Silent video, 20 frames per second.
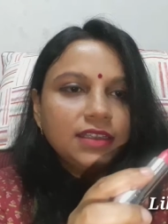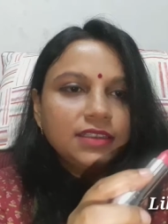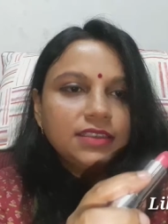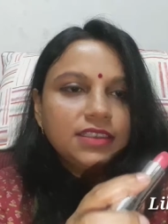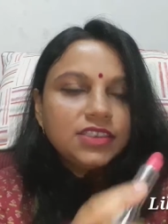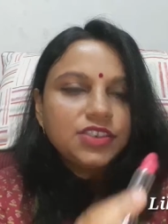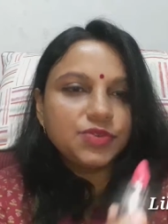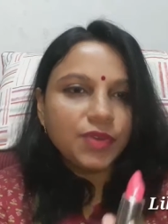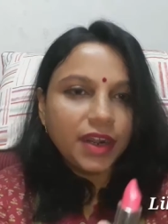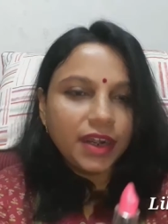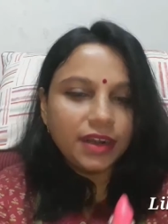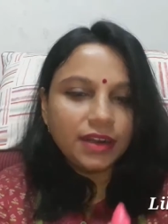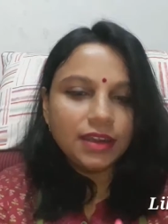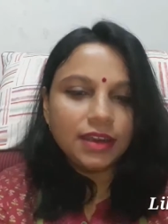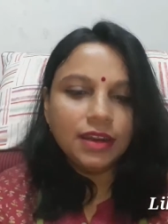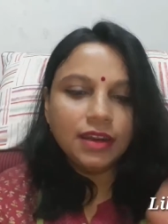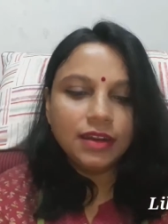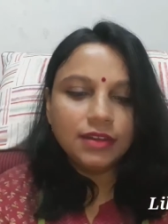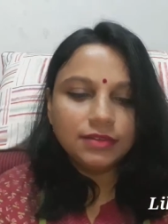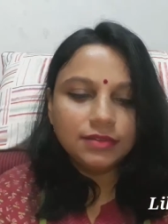दिस वन
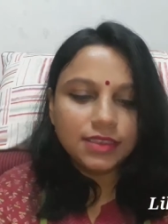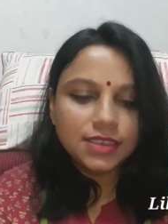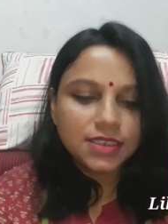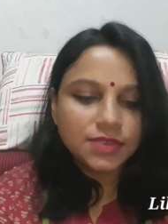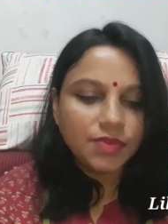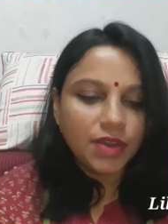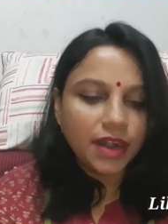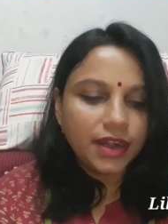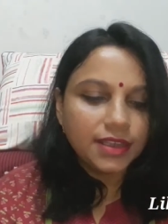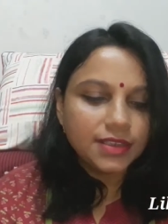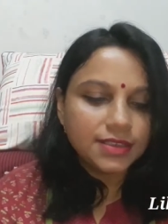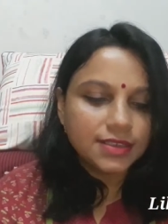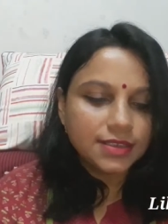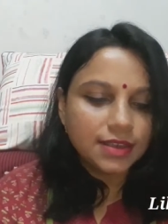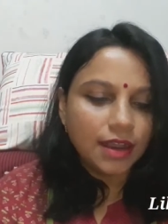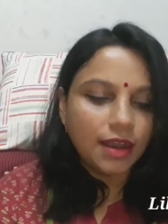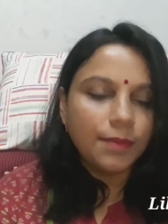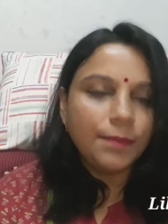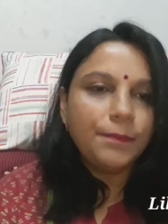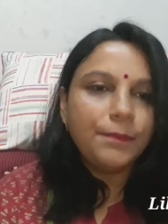दिस वन इज़
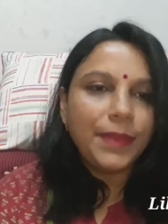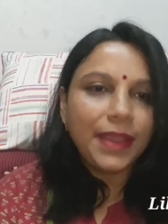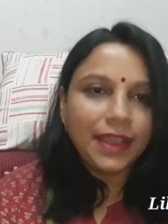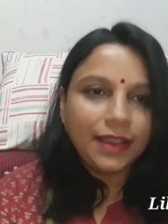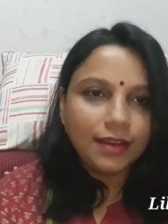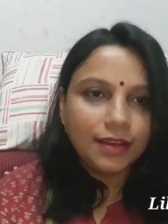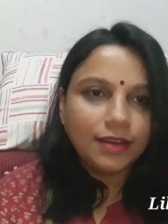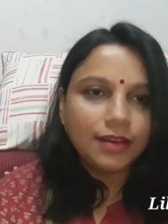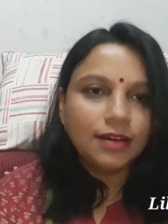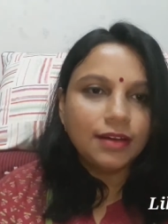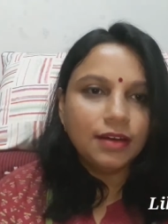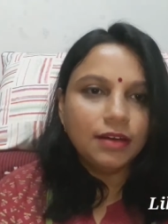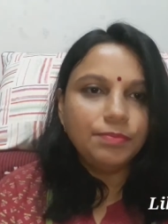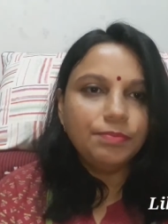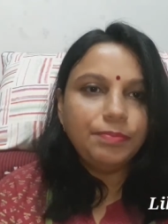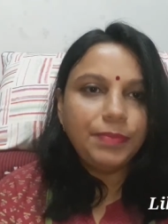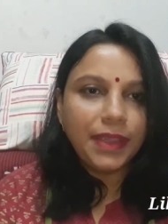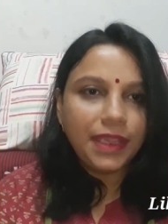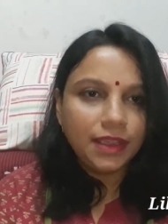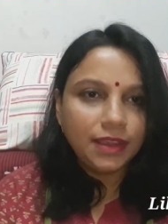अ पिंक
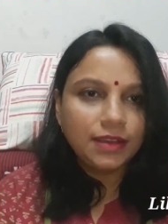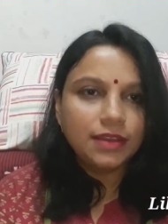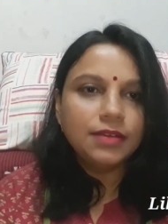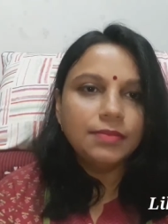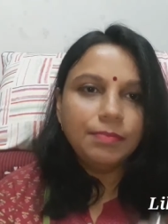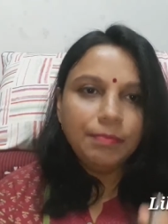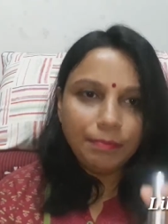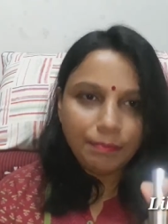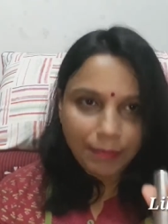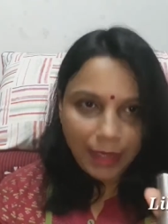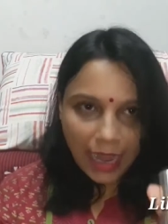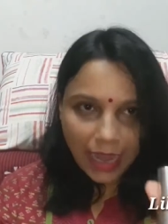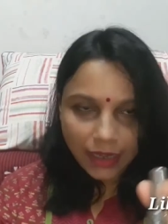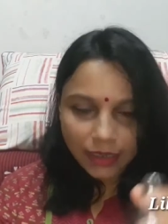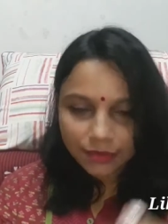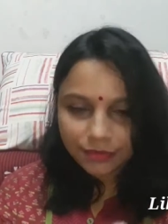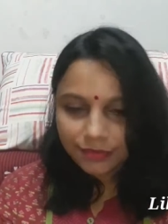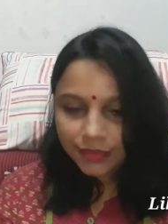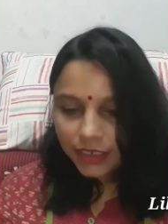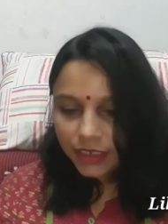पिंक
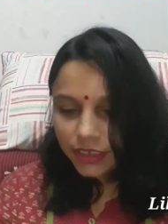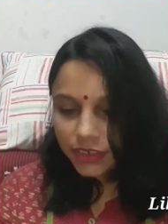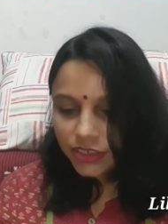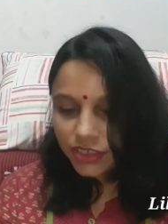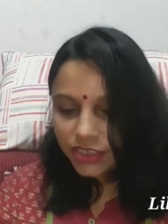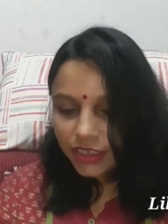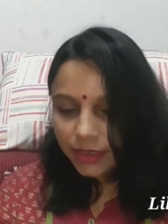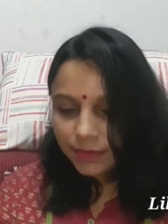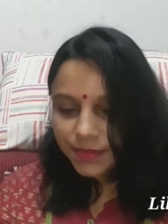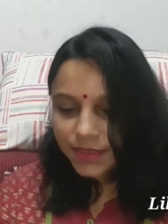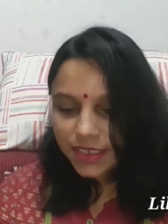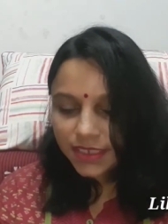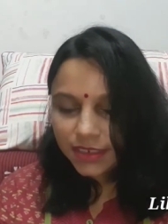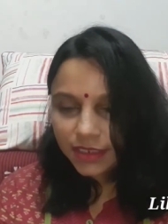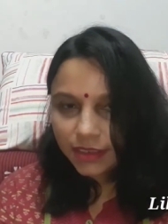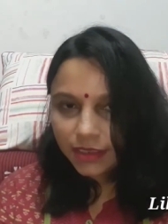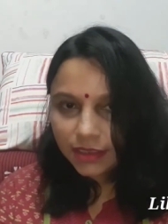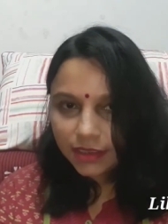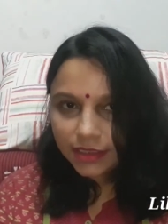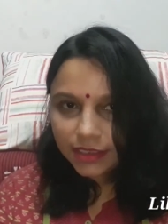मैट फिनिश
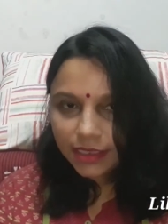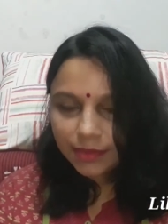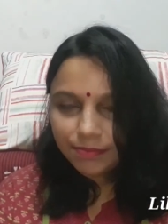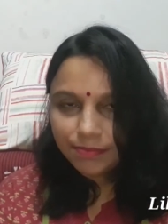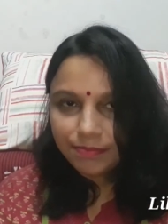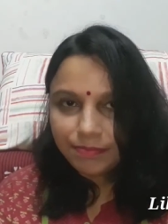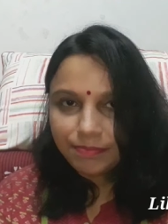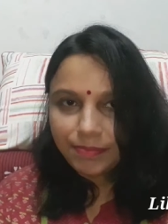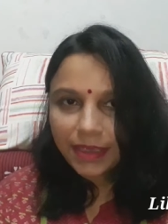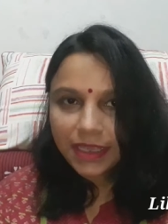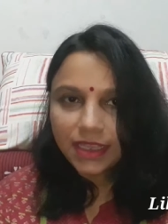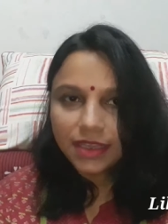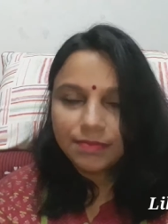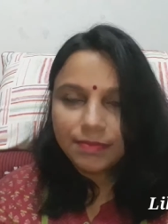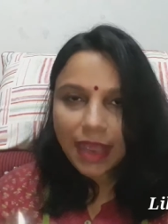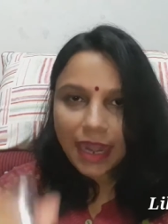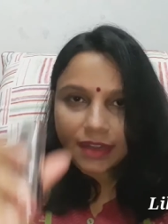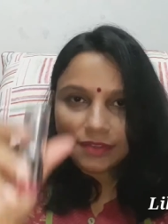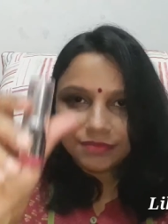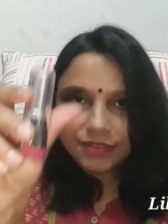लिपस्टिक ये पिंक
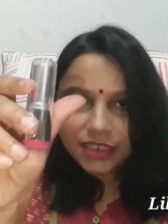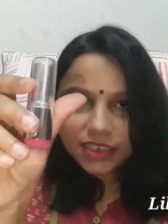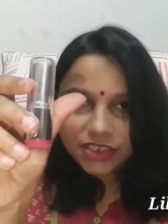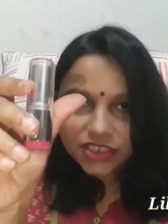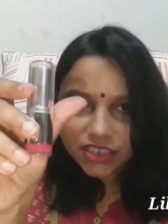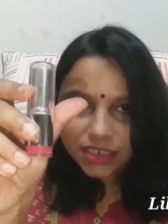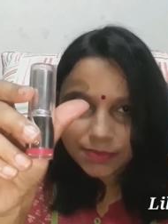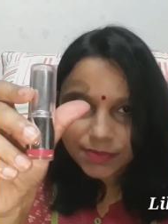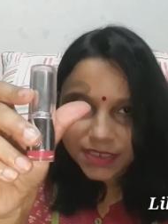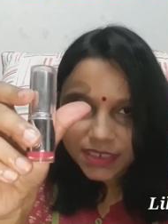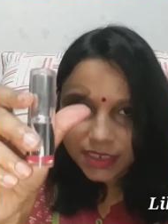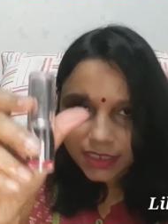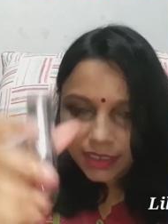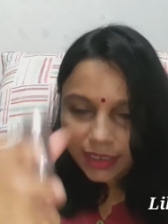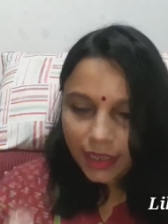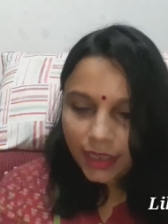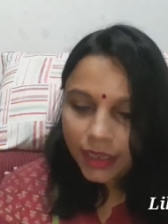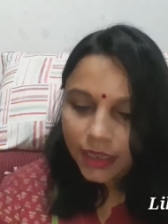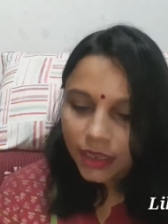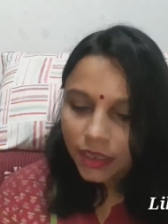मैट फिनिश लिपस्टिक
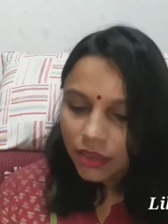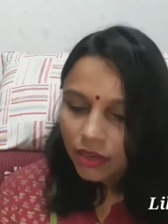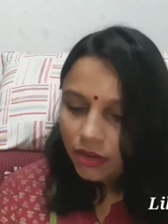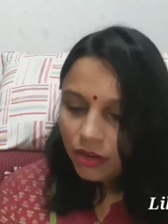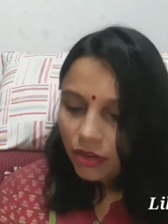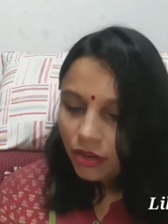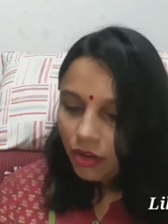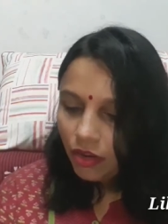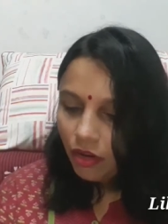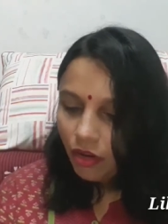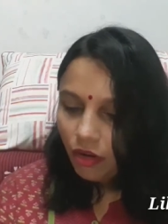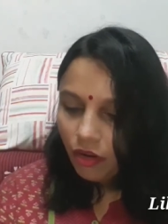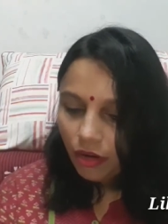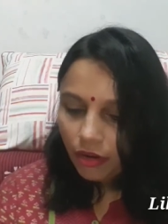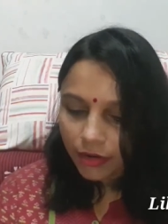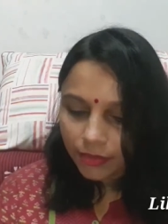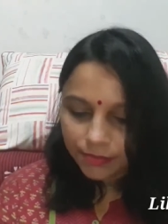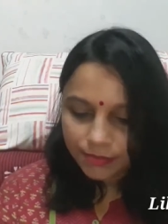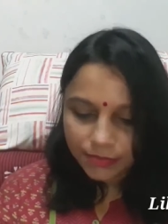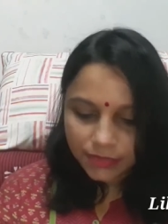है
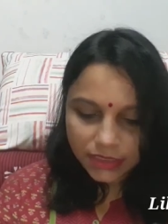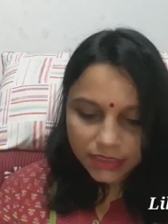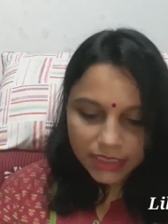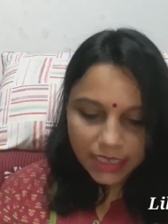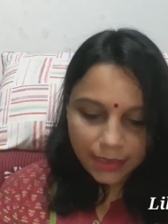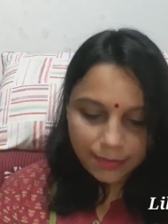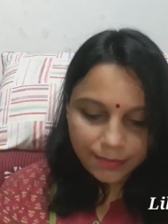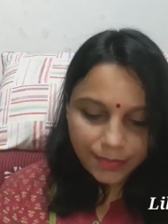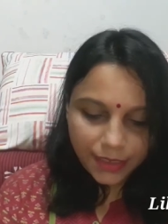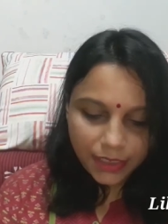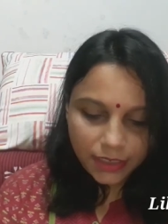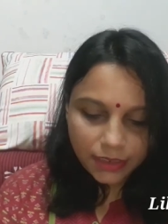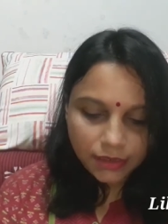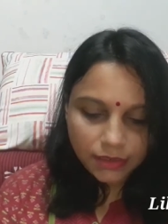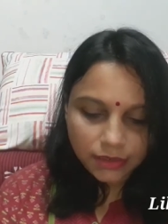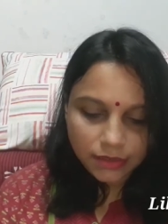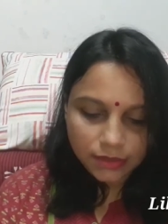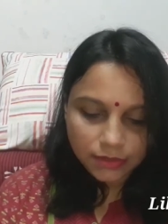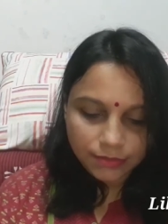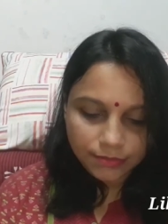और ये भी
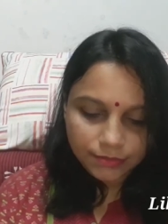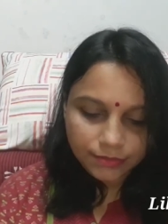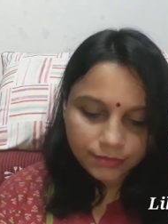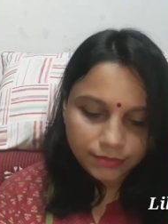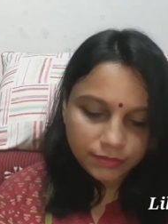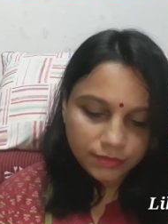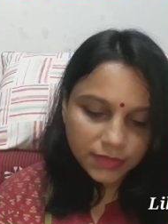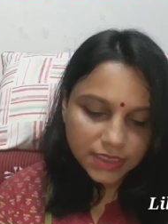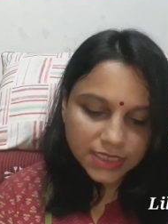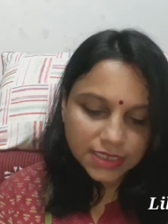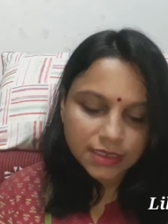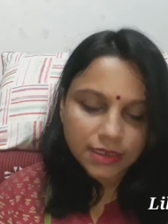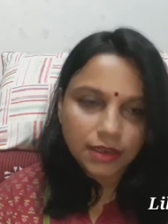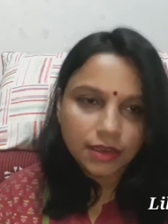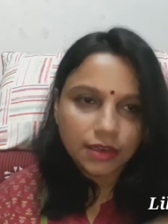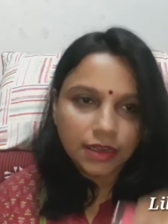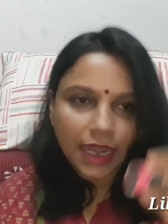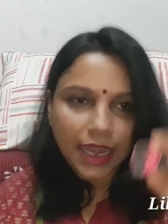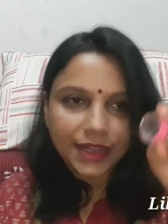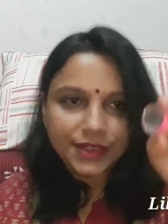इसका
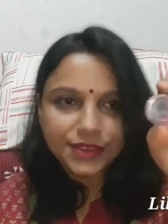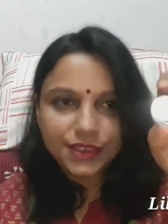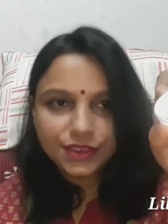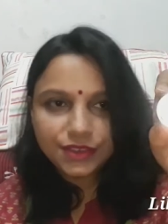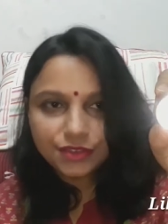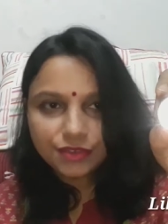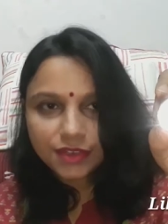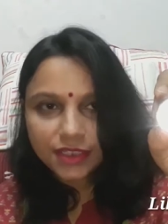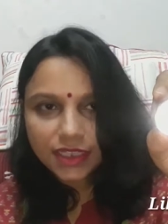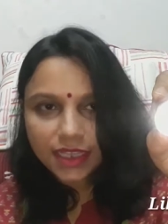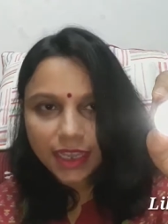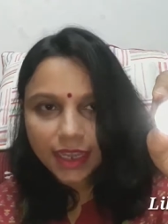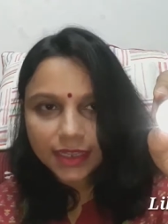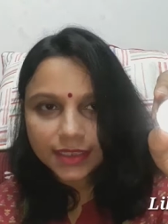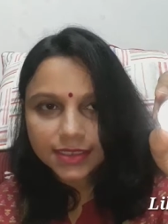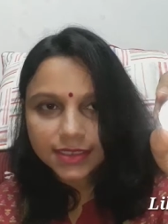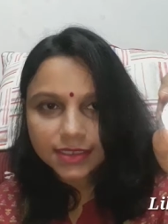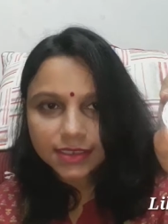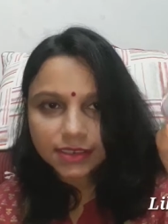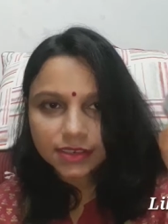93 है
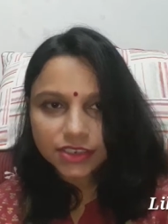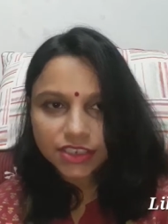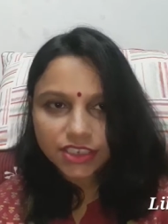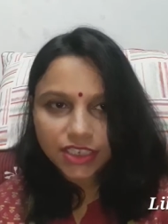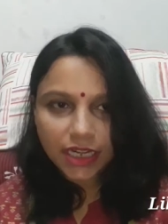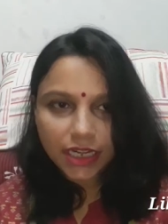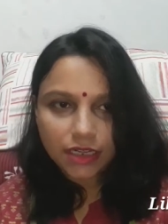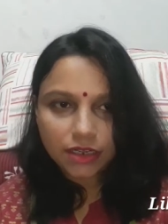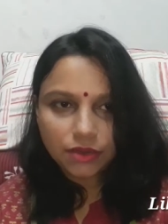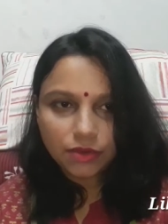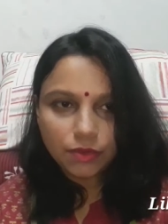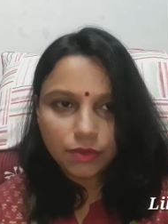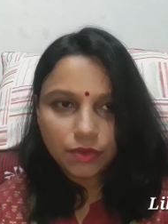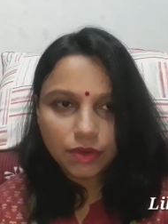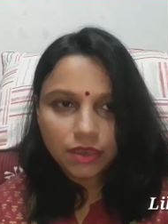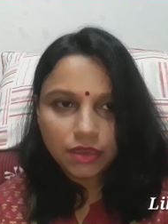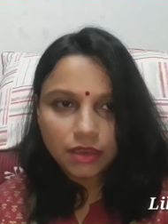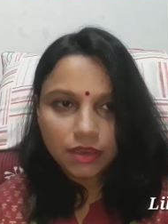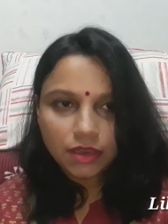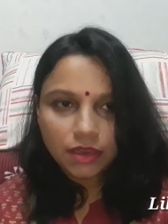इसका शेड
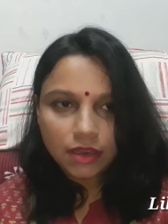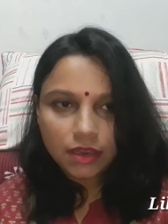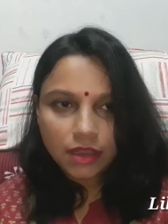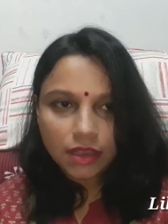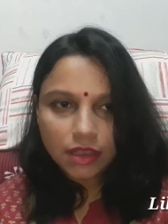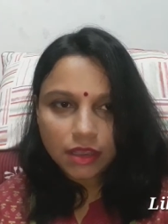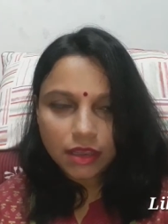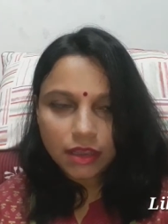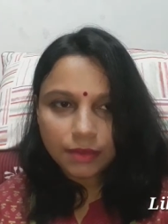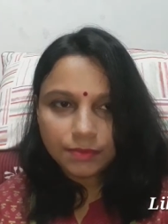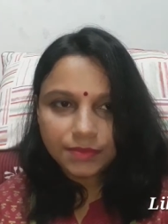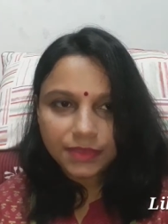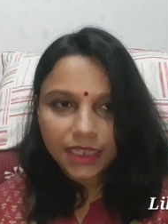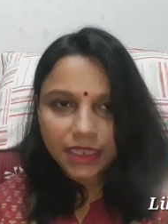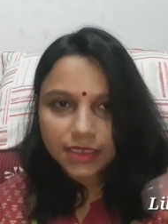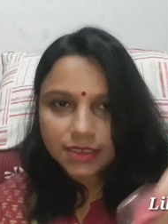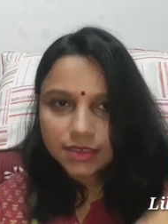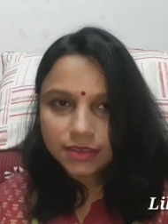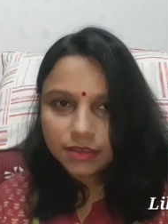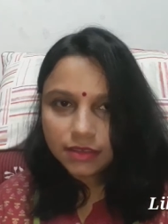कोड आप
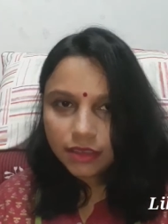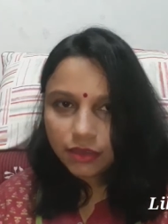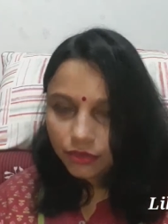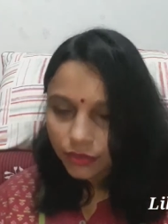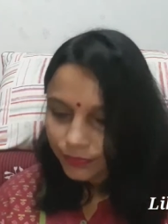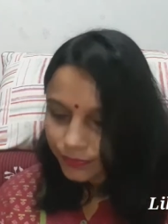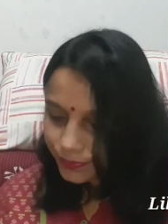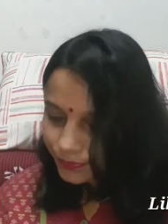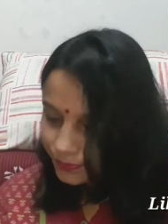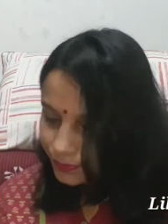देख सकते हो